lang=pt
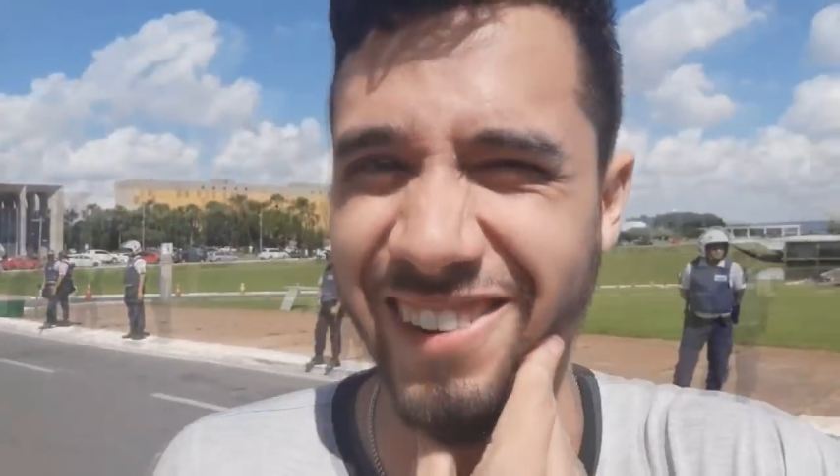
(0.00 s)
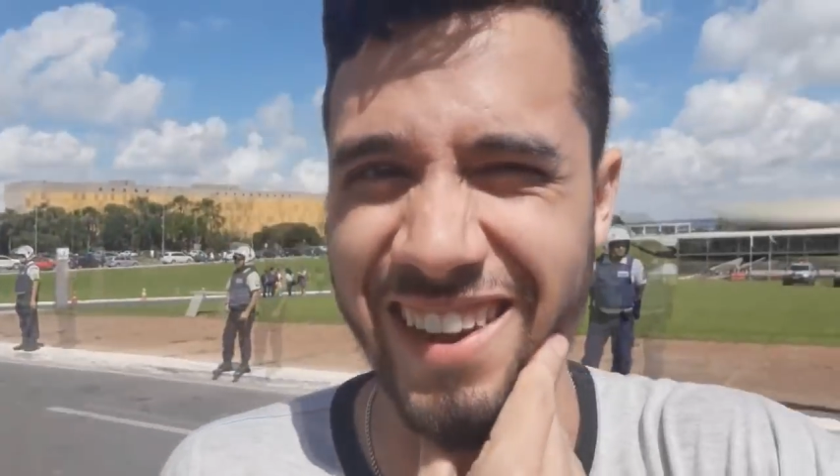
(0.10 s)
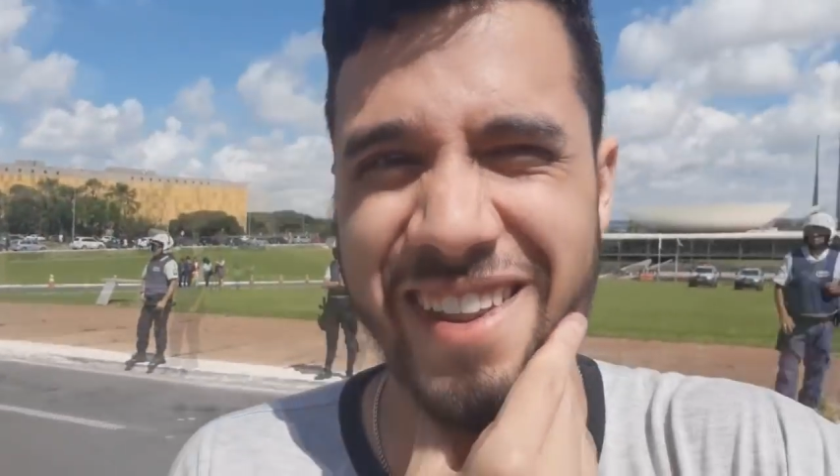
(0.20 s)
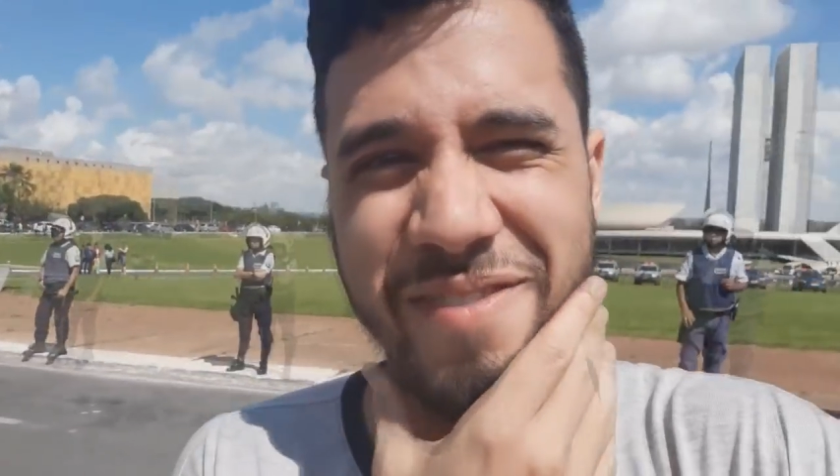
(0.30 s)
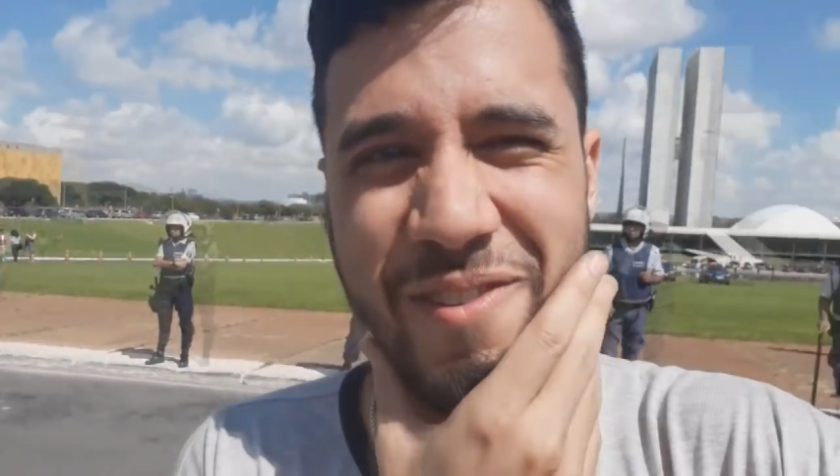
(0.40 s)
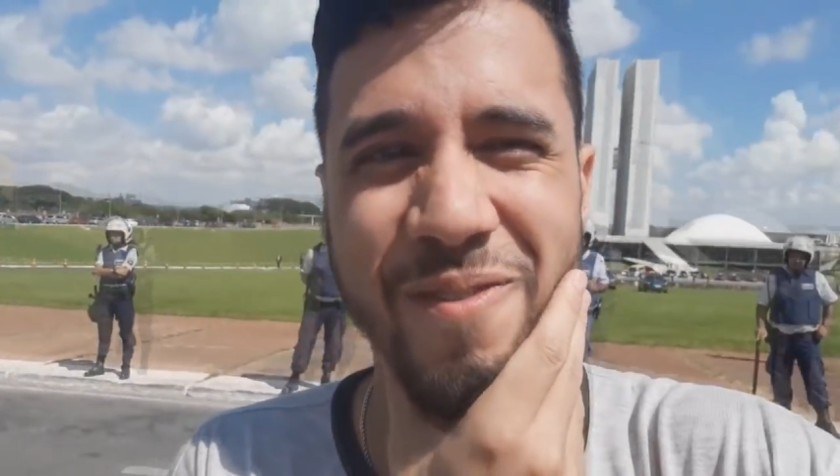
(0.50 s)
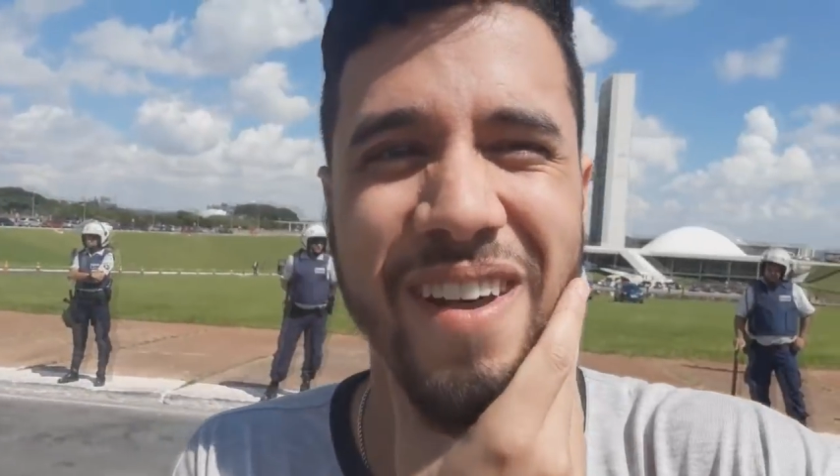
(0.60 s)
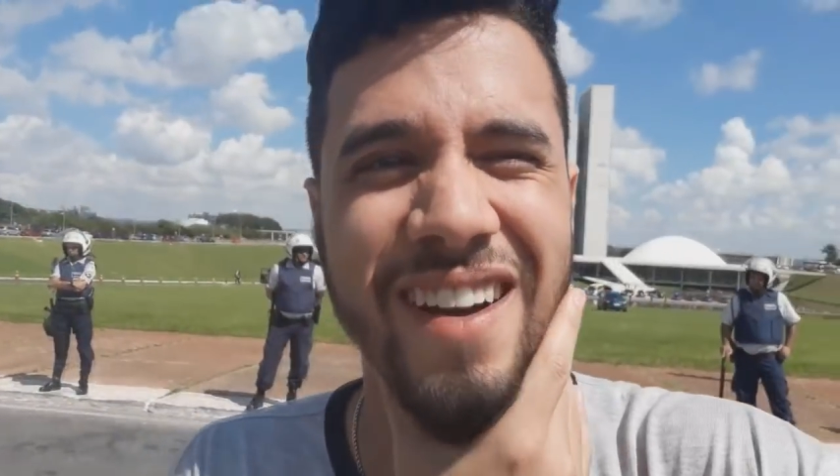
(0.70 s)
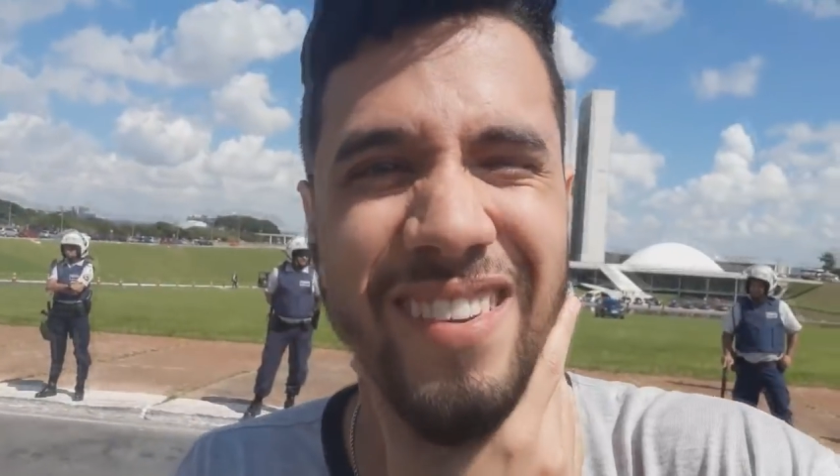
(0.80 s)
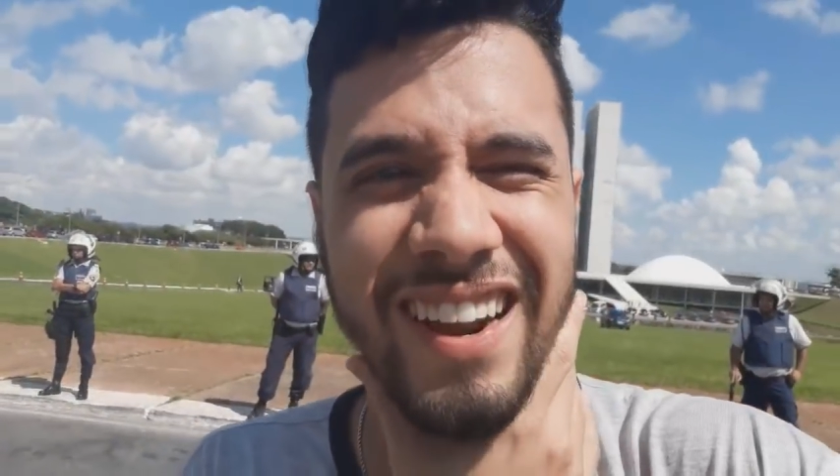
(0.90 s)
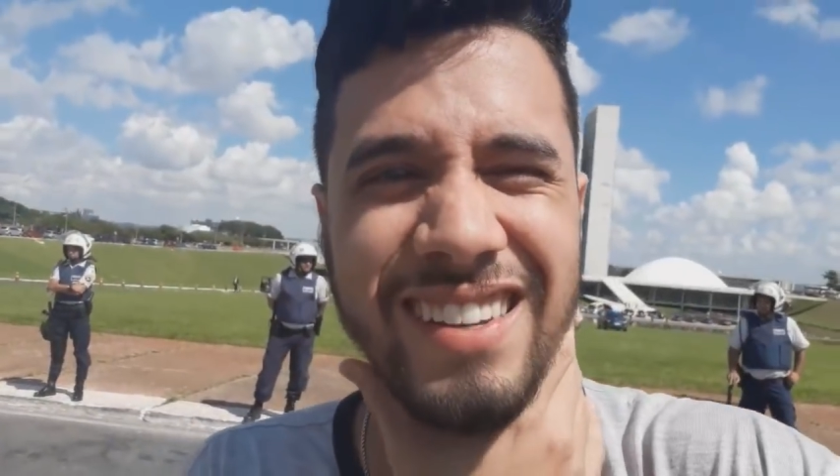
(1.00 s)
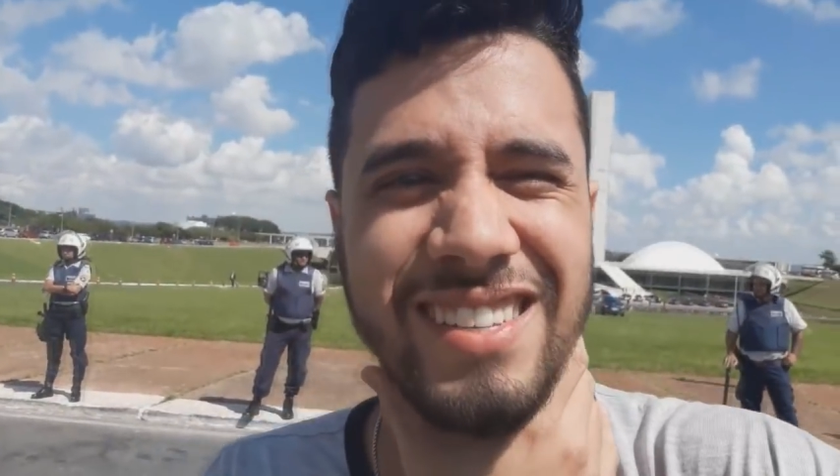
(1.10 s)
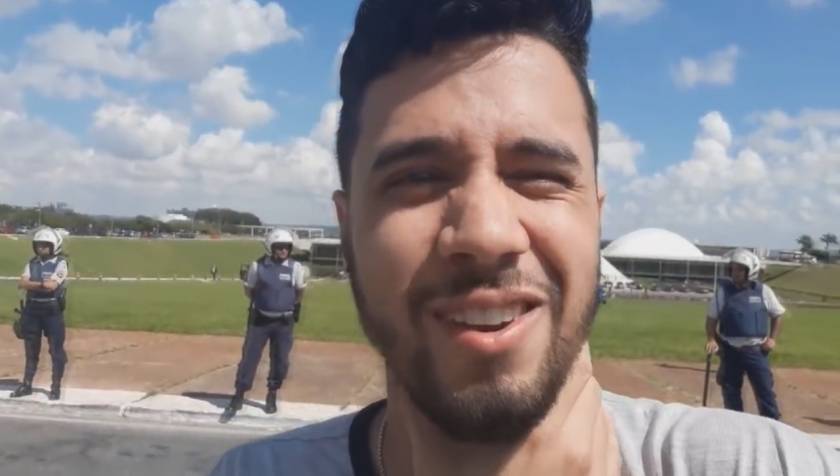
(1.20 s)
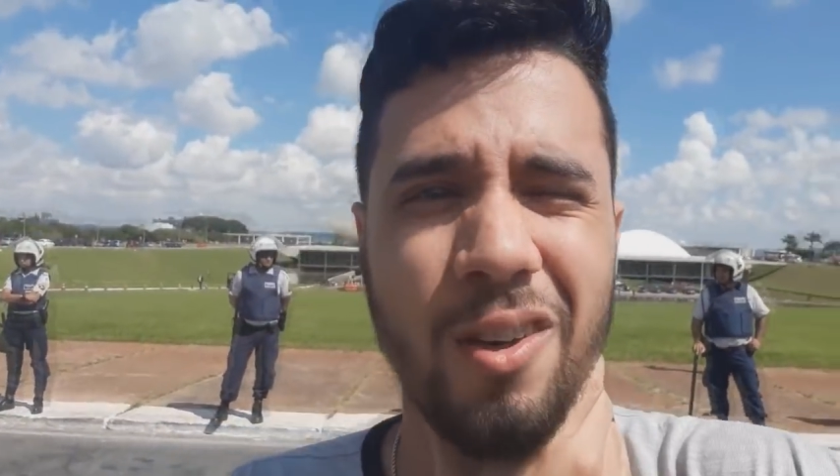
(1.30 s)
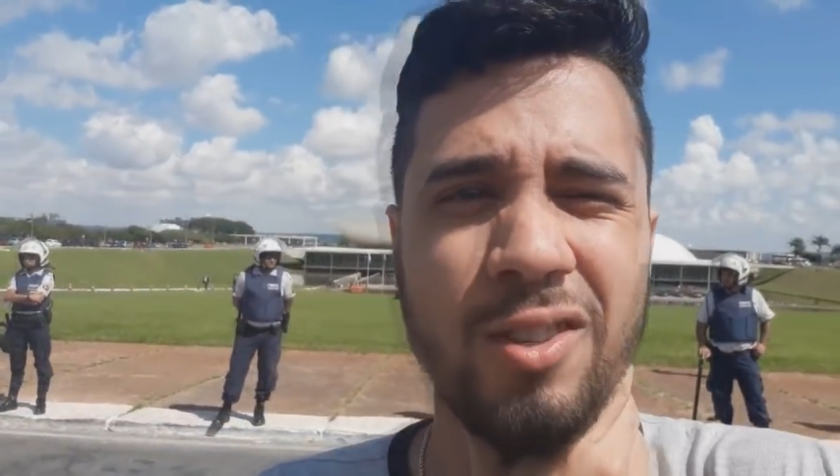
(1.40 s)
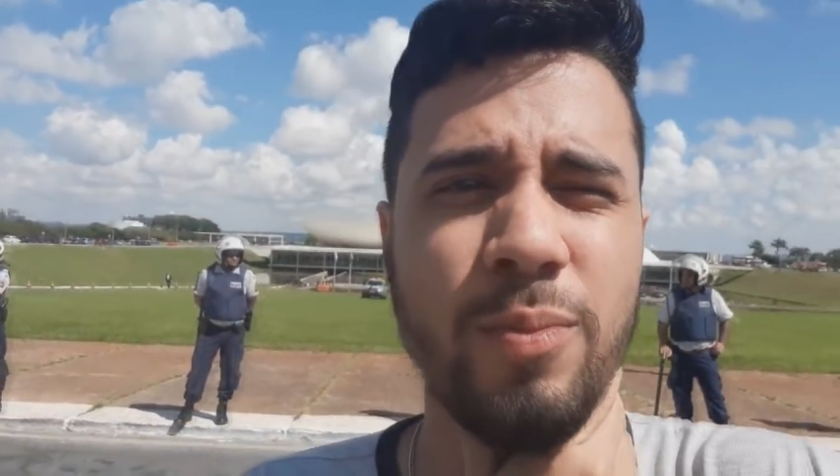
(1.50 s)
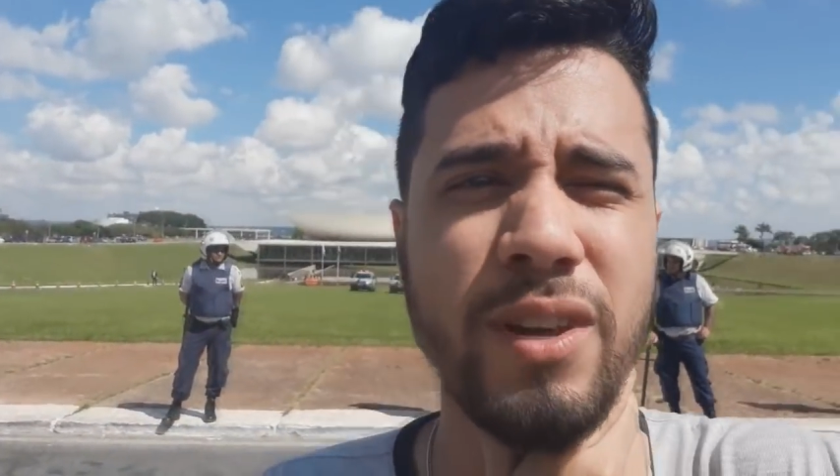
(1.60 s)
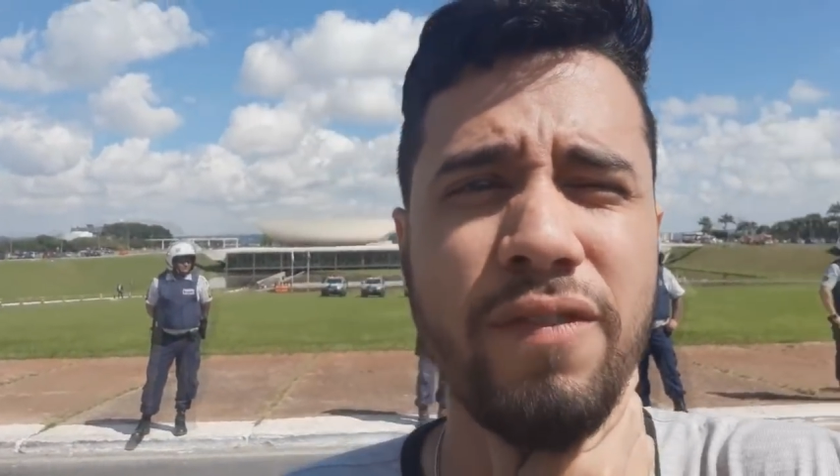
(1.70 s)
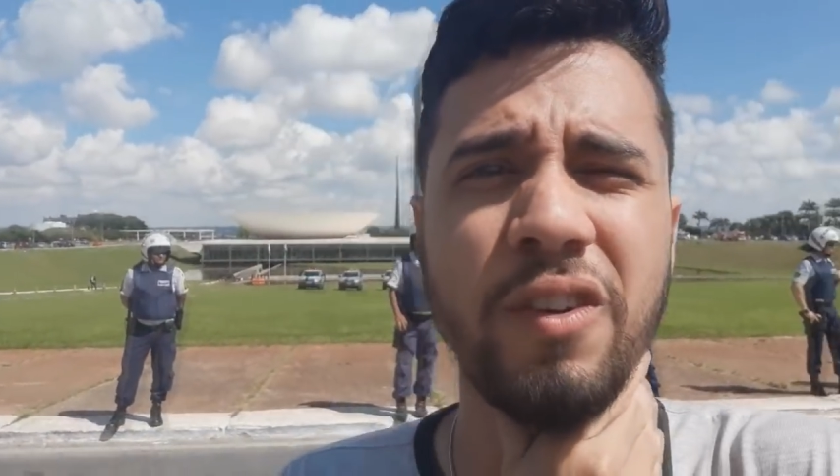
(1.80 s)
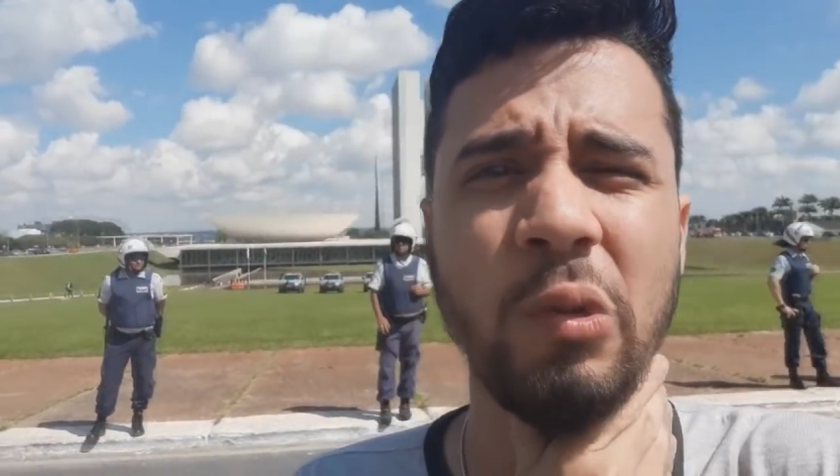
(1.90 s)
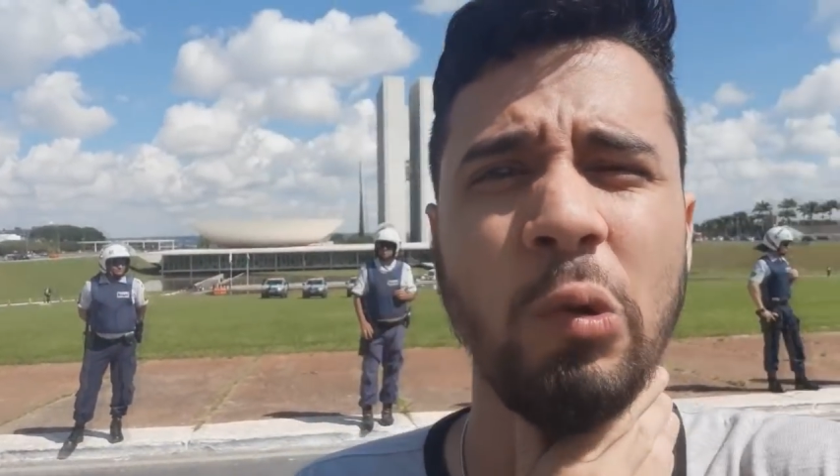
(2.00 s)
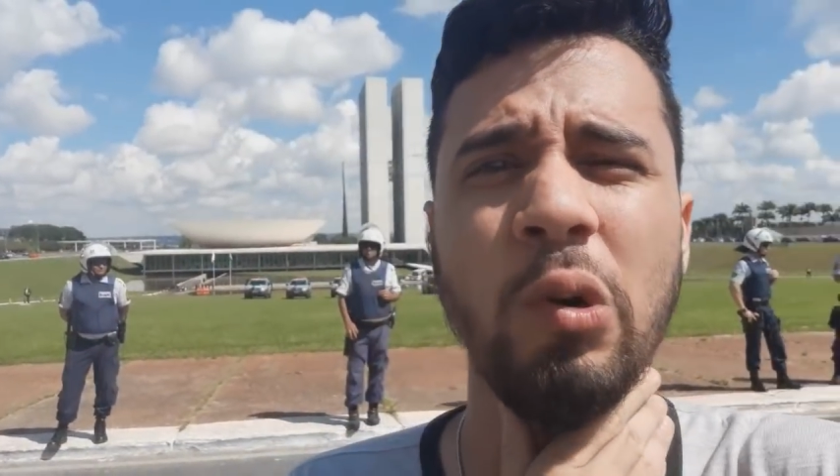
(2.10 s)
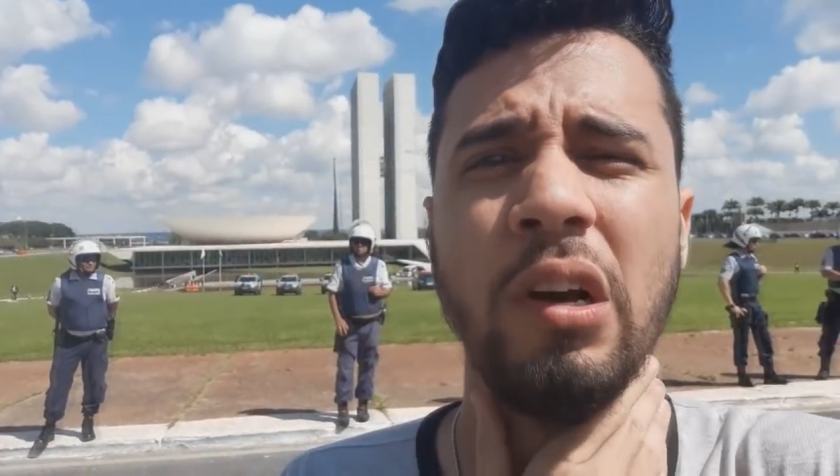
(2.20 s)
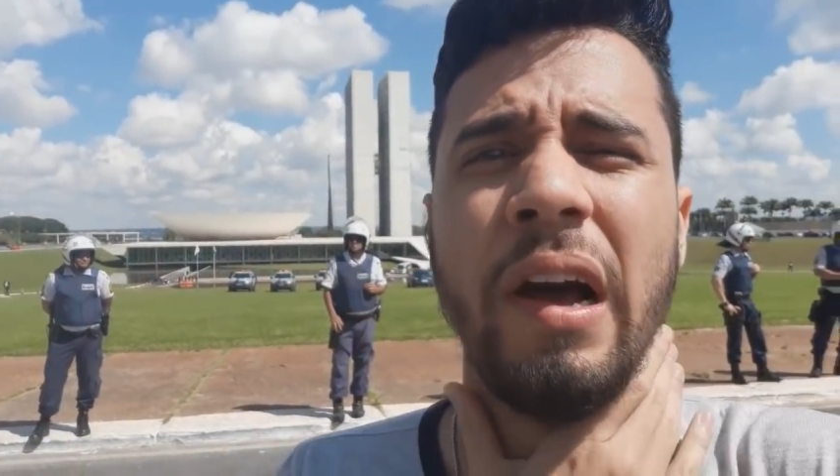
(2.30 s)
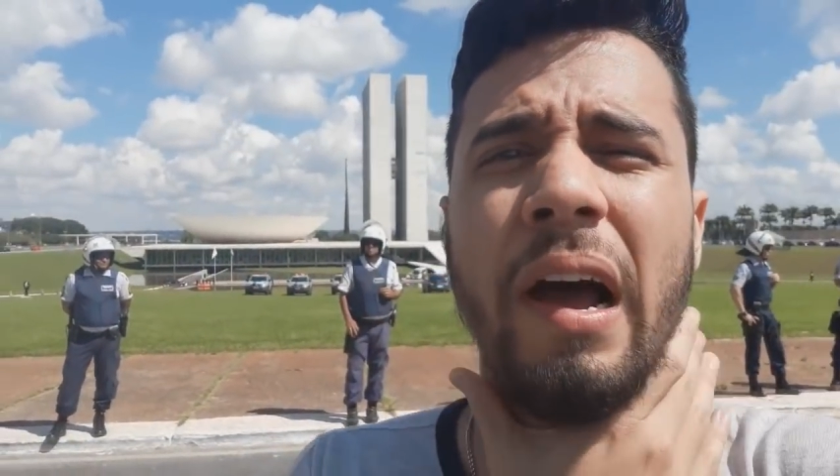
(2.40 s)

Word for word: Eu quero é filmar a bagaceira, ó, os homens já ficam tudo